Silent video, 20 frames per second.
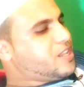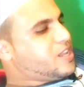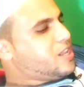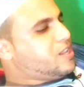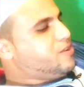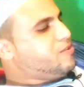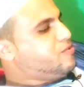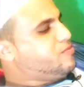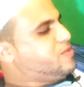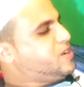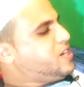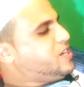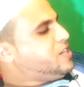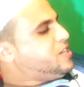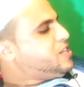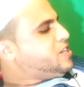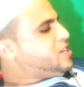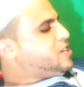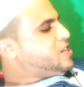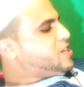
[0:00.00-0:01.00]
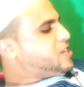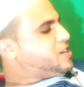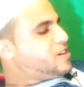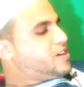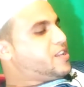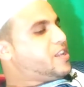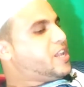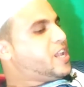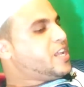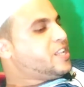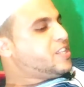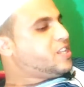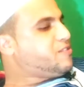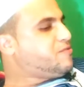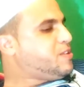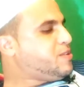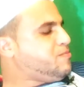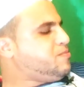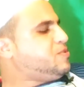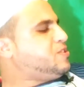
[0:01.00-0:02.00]
ديال اليوم لا
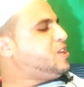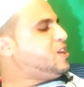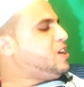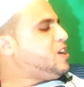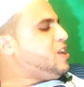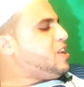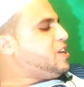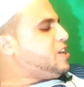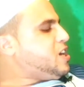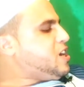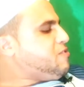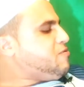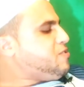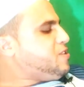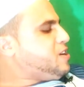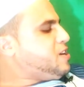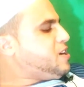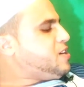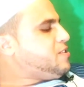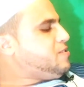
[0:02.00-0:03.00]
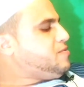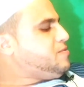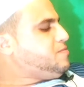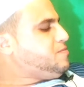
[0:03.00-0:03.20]
عندي فيهم الثقه الكافيه